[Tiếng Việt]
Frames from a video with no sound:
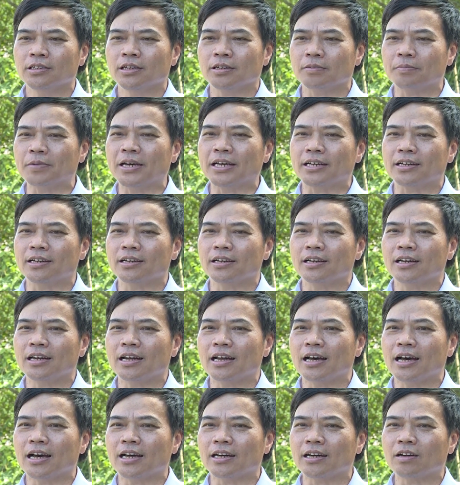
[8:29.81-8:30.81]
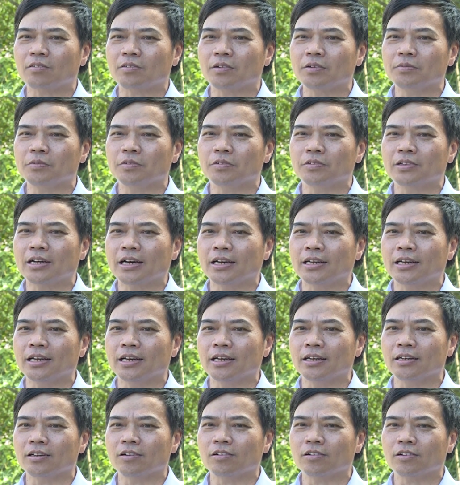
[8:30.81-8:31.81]
đặc biệt là trong cái vụ này
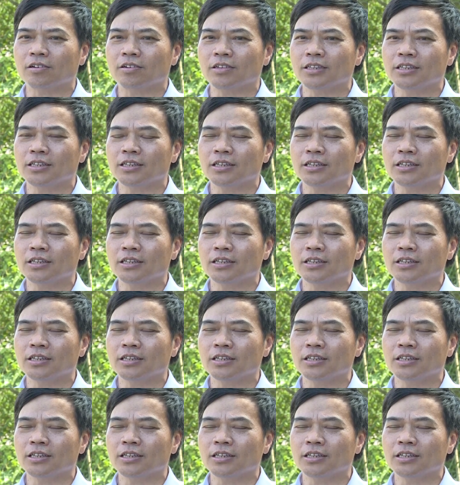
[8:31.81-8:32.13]
để do